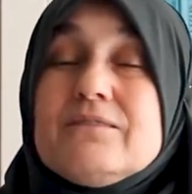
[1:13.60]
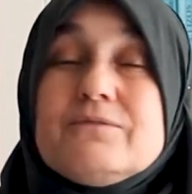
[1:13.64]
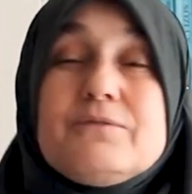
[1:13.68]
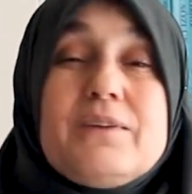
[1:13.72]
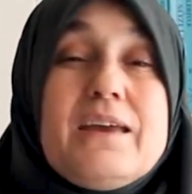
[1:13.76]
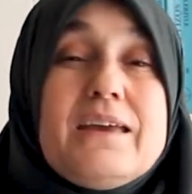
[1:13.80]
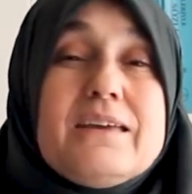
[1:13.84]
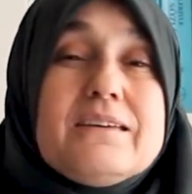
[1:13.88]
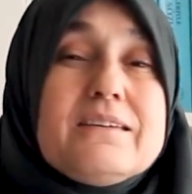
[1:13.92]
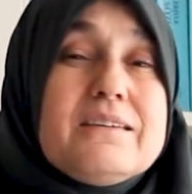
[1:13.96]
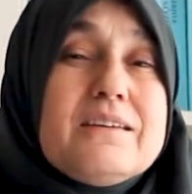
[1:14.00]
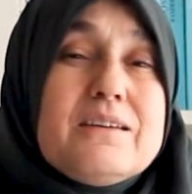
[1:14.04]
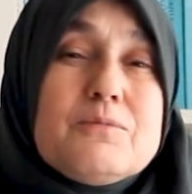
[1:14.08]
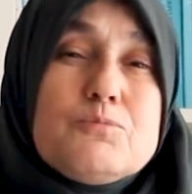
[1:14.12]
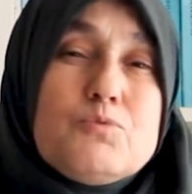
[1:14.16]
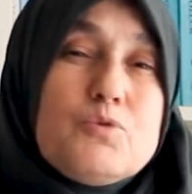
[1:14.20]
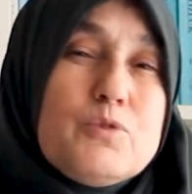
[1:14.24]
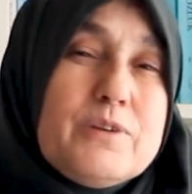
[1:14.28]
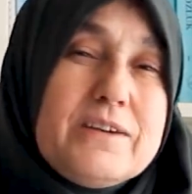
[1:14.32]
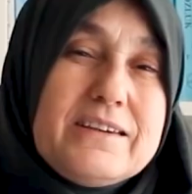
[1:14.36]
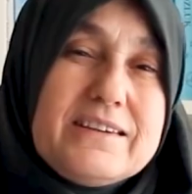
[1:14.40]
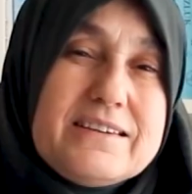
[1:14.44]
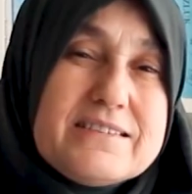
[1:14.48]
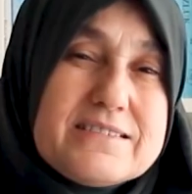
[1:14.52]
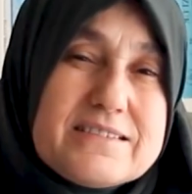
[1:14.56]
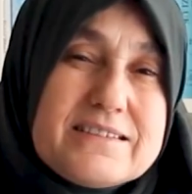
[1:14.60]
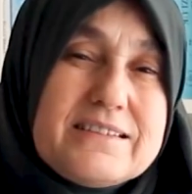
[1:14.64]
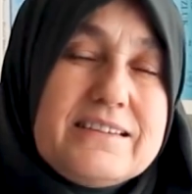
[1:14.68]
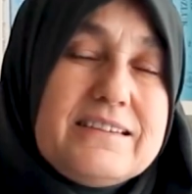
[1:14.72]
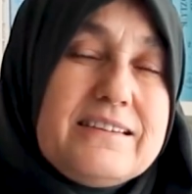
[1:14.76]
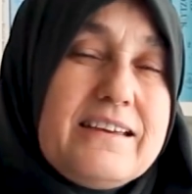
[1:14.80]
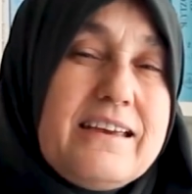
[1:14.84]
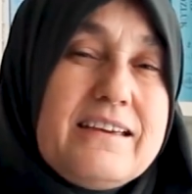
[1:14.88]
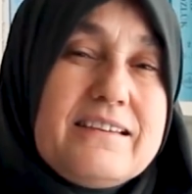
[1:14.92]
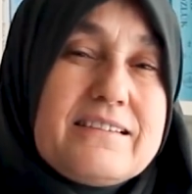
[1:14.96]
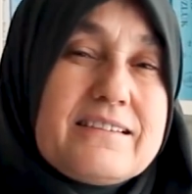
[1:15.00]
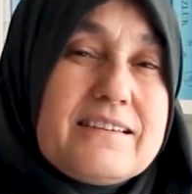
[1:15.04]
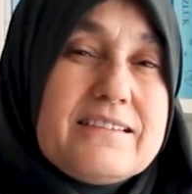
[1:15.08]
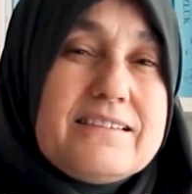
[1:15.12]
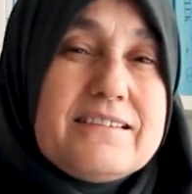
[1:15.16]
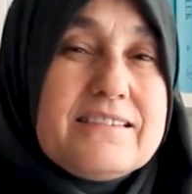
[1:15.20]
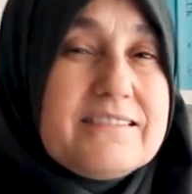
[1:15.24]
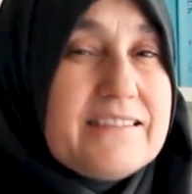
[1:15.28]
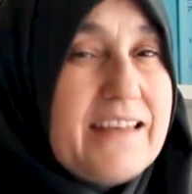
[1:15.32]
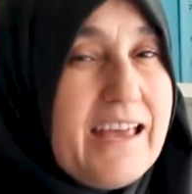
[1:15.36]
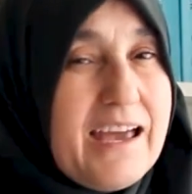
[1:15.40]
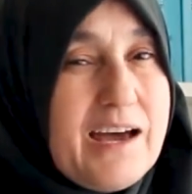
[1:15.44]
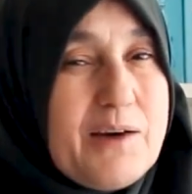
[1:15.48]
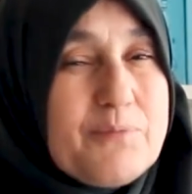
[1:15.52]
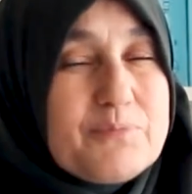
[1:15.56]
ve e, bu ikisiyle
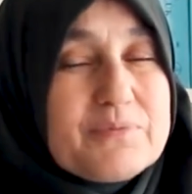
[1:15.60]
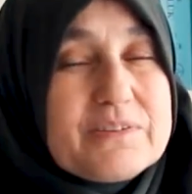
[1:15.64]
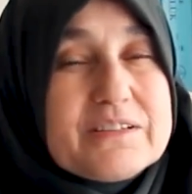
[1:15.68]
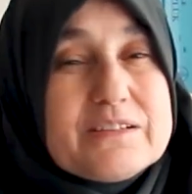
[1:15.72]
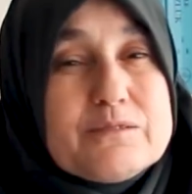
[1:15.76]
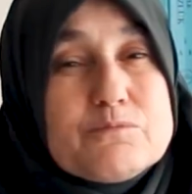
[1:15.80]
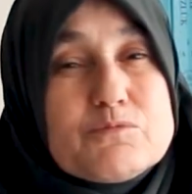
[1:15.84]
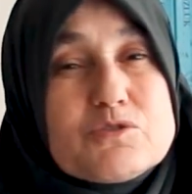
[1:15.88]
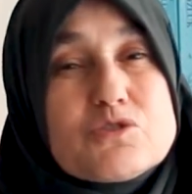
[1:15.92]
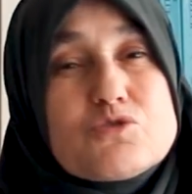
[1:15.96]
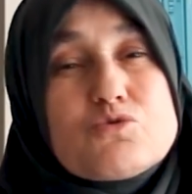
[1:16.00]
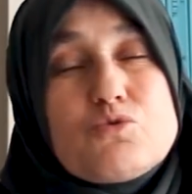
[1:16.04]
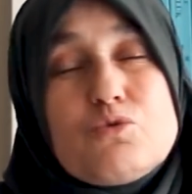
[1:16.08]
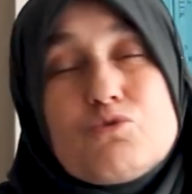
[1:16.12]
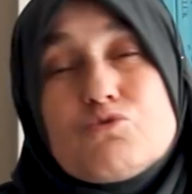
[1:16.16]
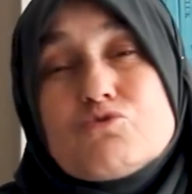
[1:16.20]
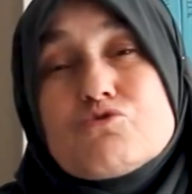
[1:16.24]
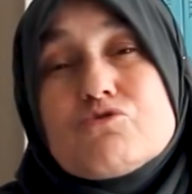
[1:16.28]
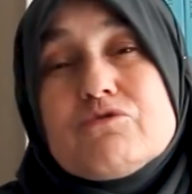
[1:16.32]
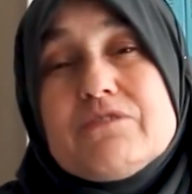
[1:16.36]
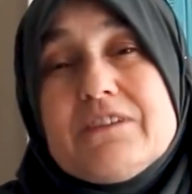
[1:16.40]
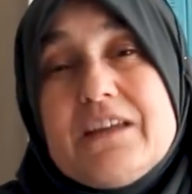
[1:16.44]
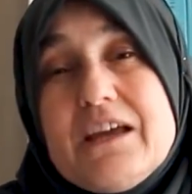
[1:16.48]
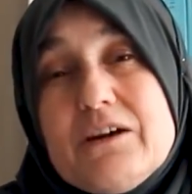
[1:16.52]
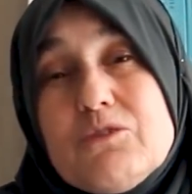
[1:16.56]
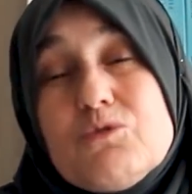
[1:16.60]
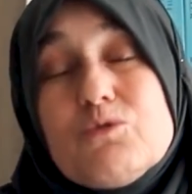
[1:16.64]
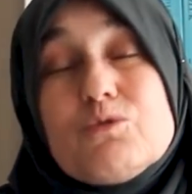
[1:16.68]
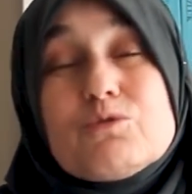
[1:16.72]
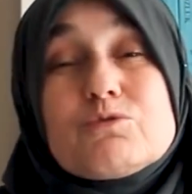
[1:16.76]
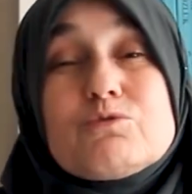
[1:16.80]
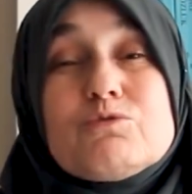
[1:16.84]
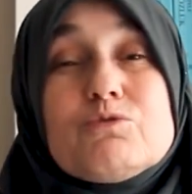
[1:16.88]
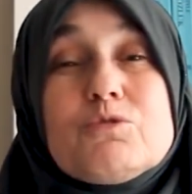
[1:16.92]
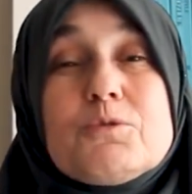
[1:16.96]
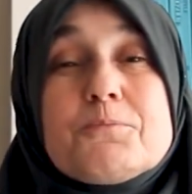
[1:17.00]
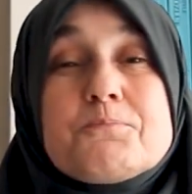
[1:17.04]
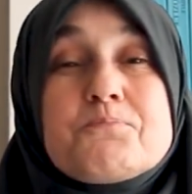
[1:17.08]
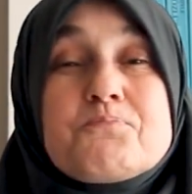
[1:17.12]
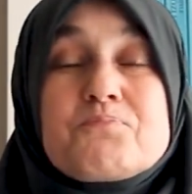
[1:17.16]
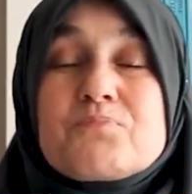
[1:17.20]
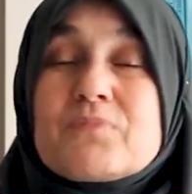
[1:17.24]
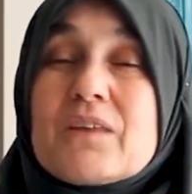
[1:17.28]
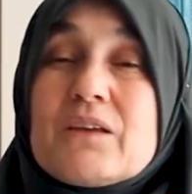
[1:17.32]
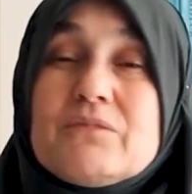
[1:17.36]
ilgili ne yaptığımız, sonucun ne olduğu